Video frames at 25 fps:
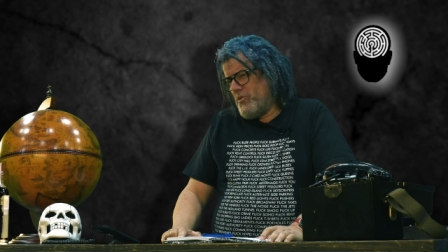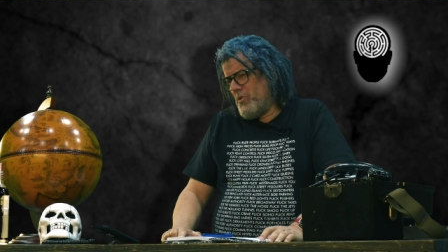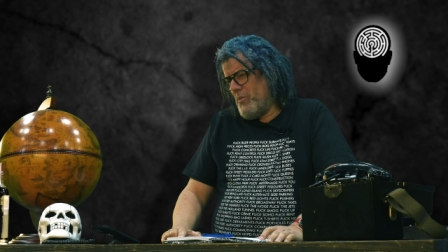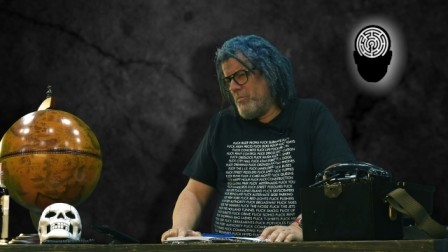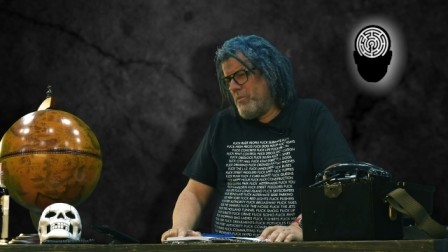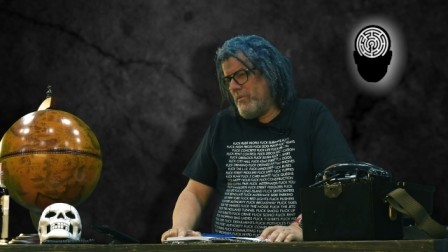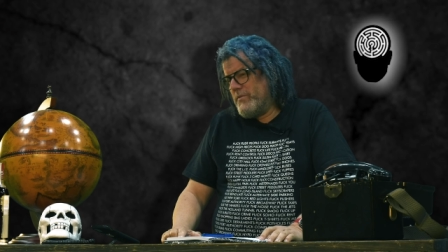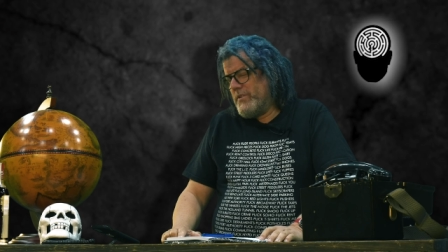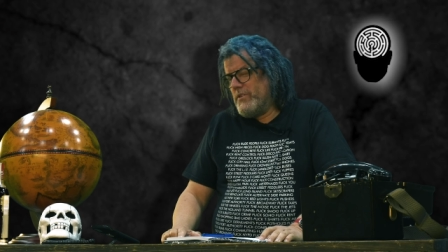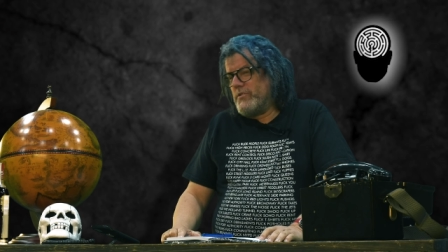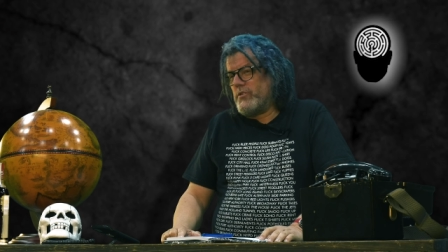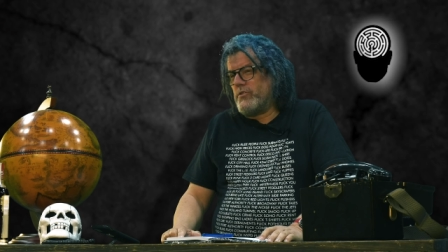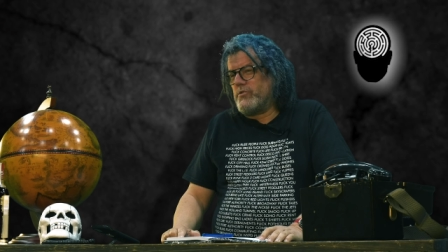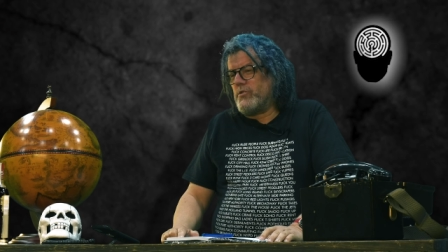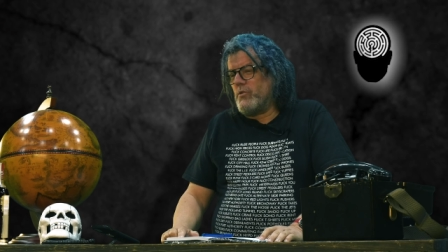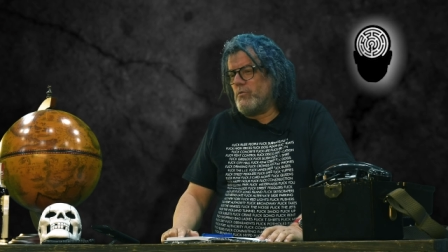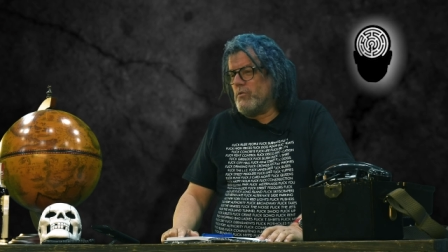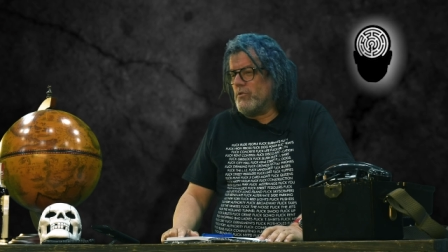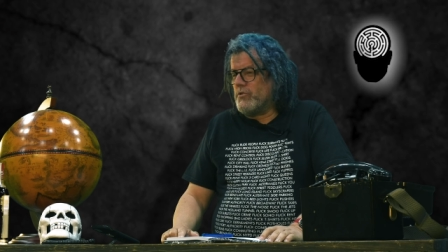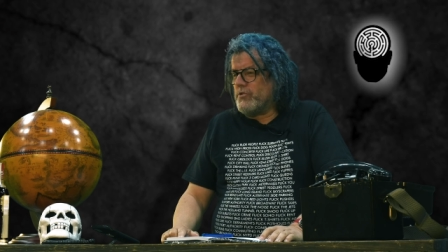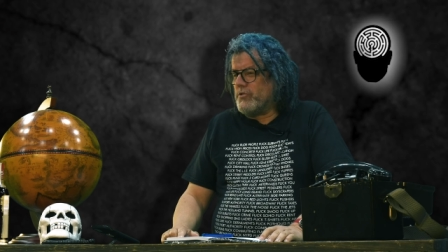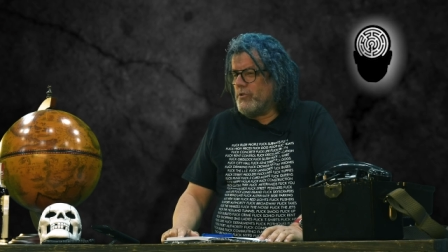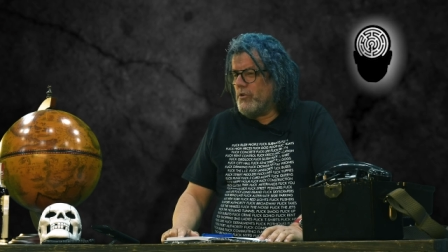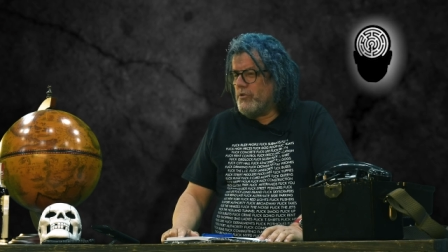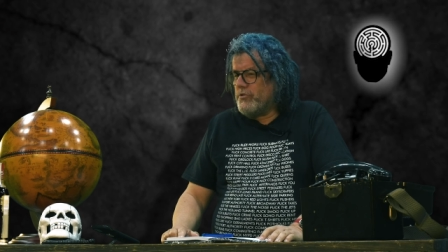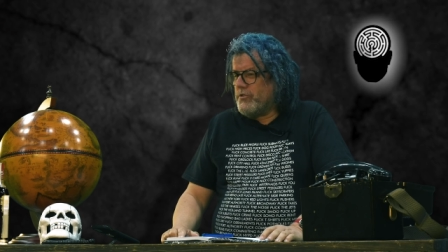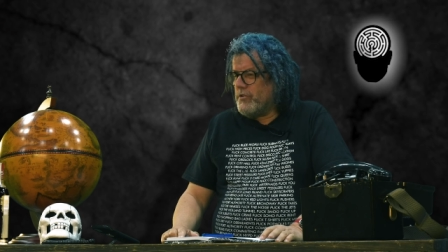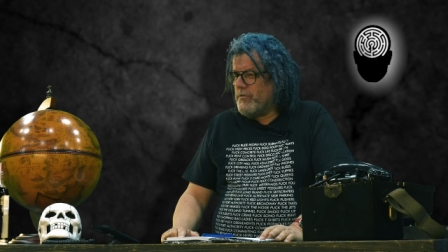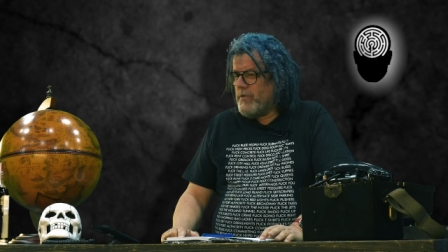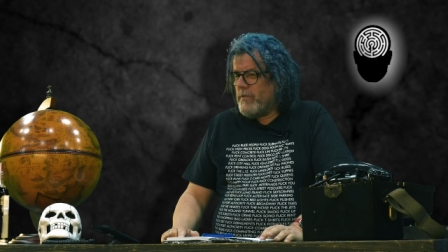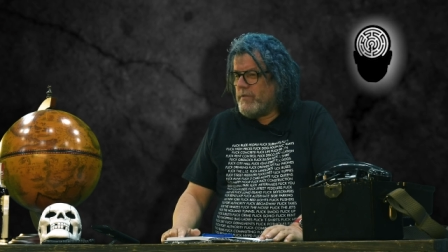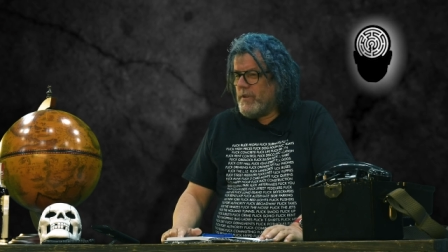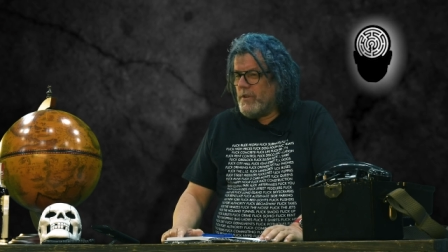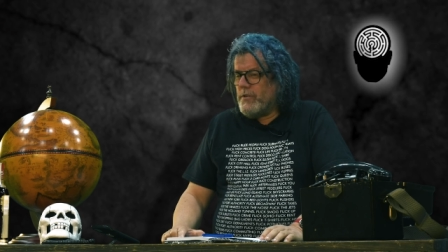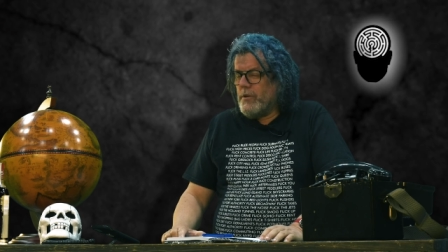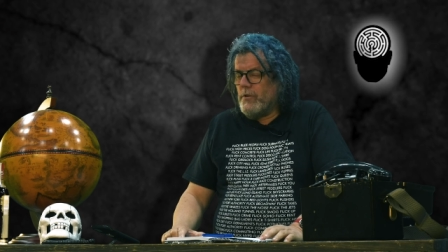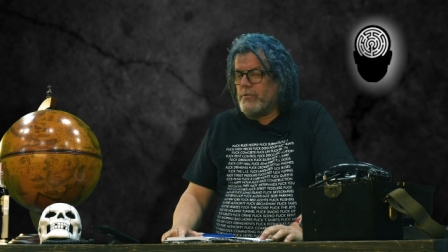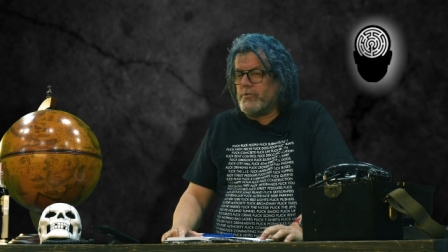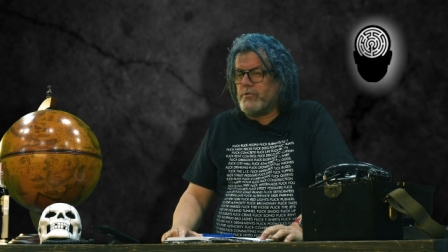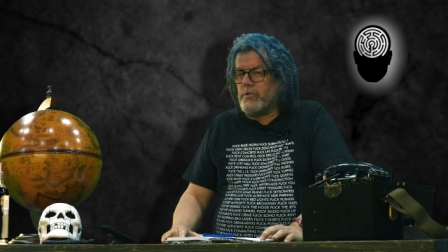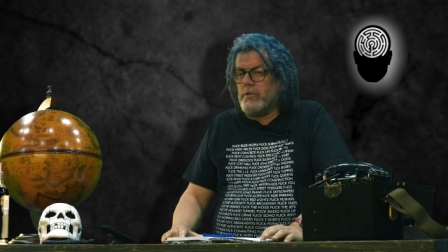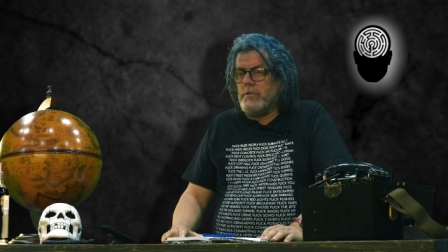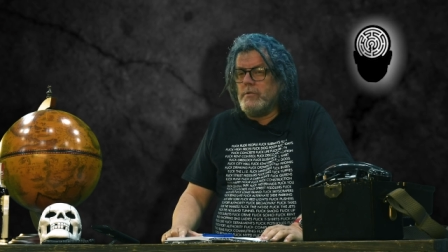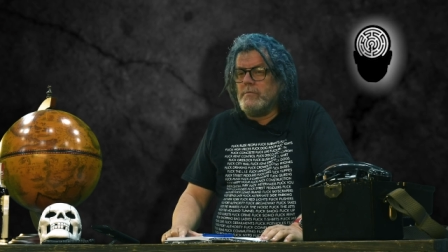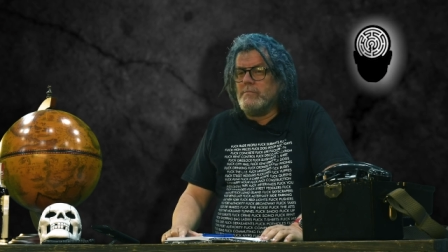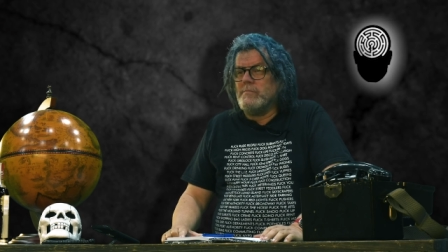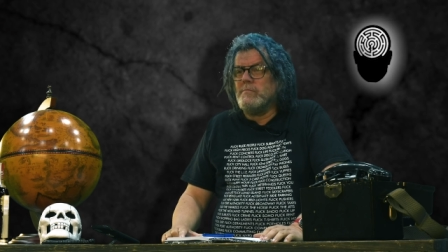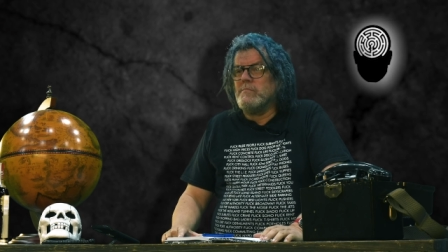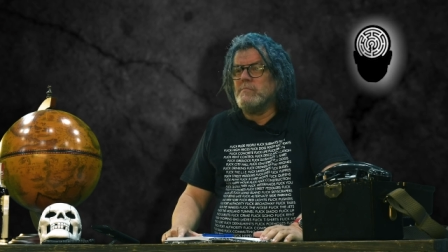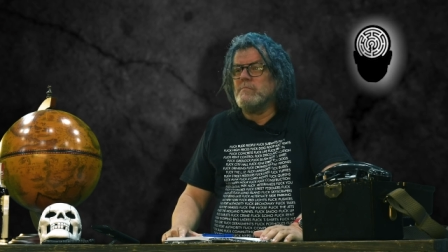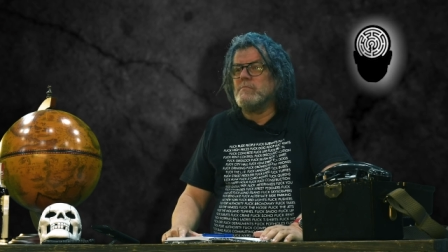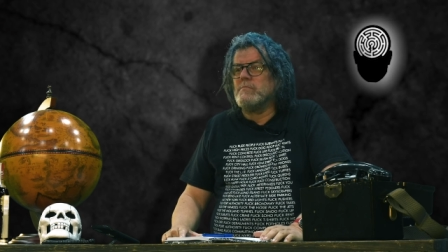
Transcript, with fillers: coś opowiedzieć o łączności wywiadowczej,